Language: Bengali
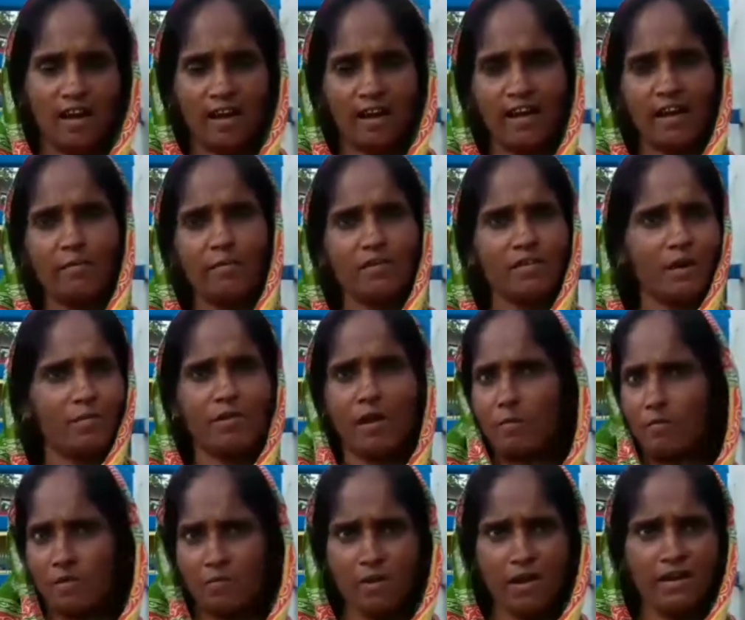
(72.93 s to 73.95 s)
আগে আমার
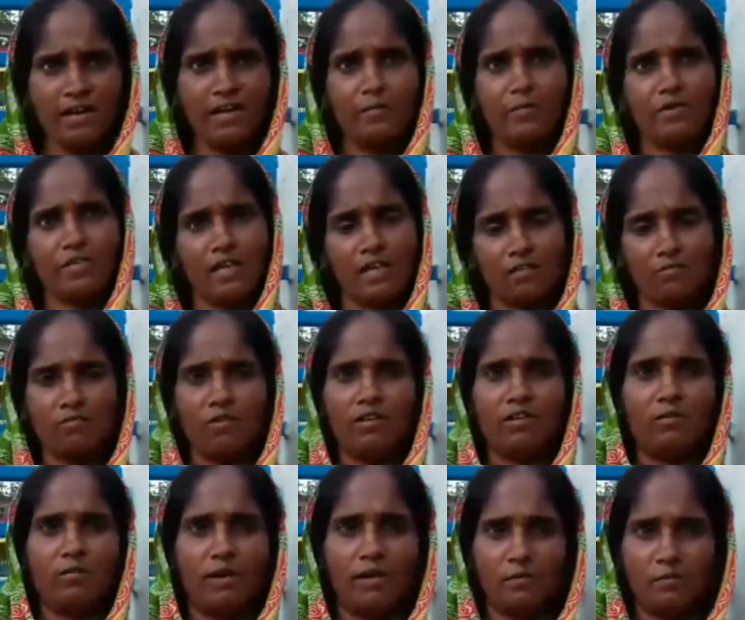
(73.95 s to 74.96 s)
আমি পাইনি আমার শাশুড়ি
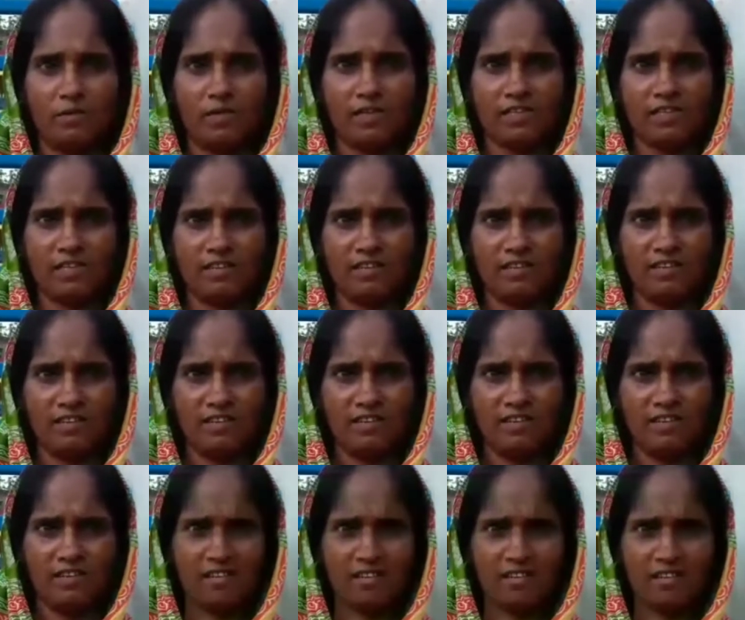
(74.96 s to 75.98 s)
কিন্তু বাড়ি পেয়েছে
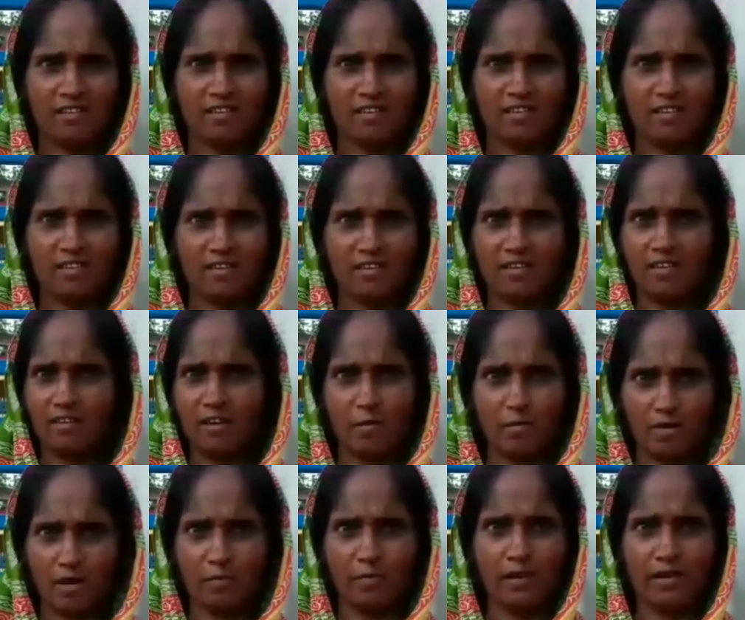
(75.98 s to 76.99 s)
কিন্তু
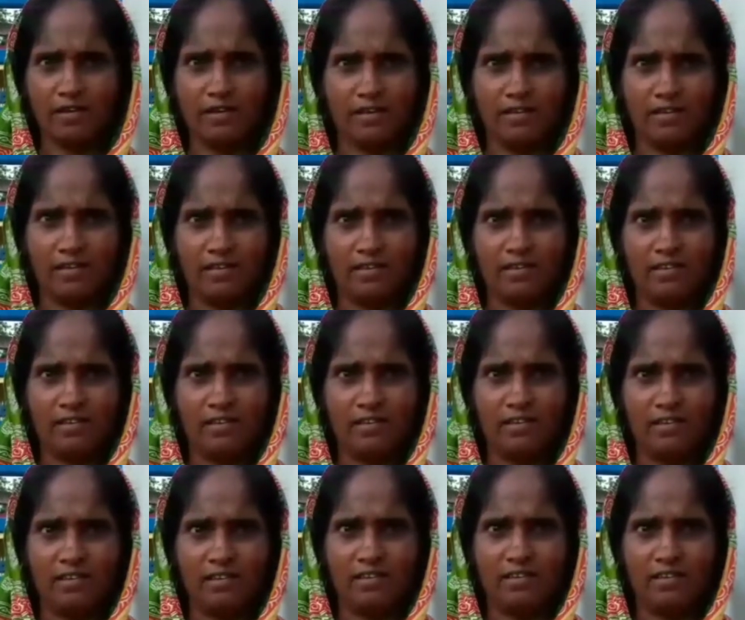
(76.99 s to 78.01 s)
আমরা পাইনি
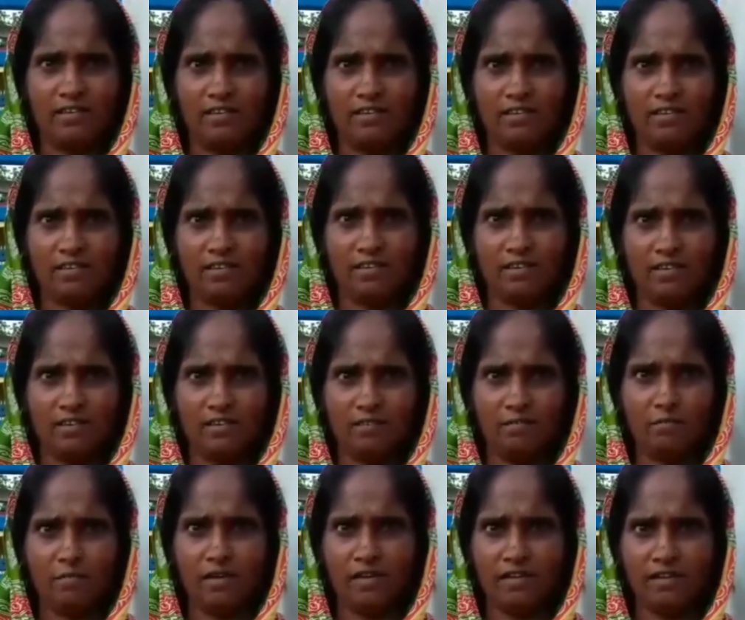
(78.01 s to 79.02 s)
টাকা
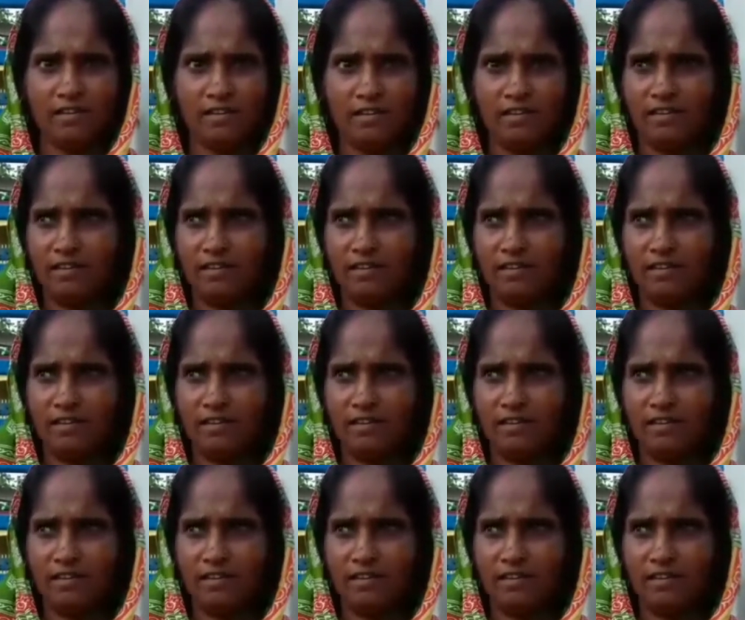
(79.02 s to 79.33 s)
বাড়ি